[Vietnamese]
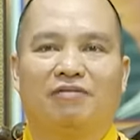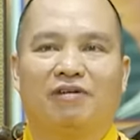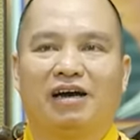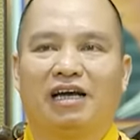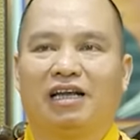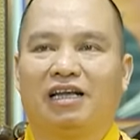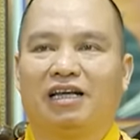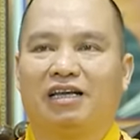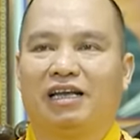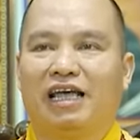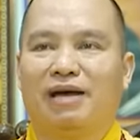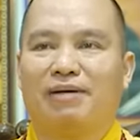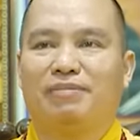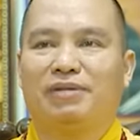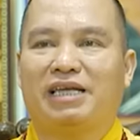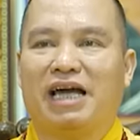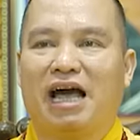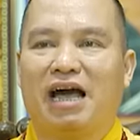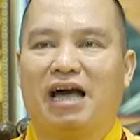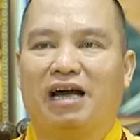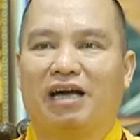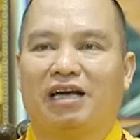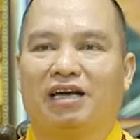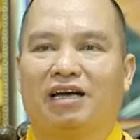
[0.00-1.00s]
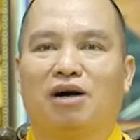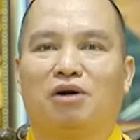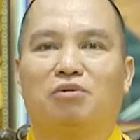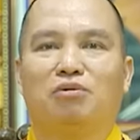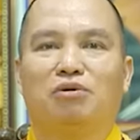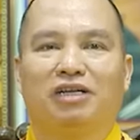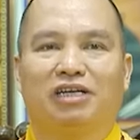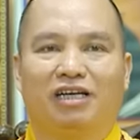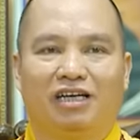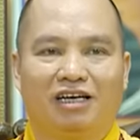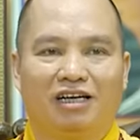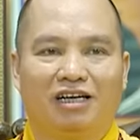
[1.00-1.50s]
phải là đem trả cái
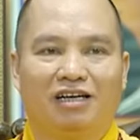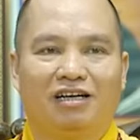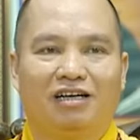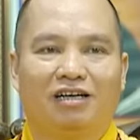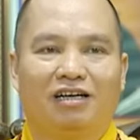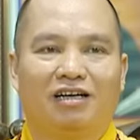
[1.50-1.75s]
công gì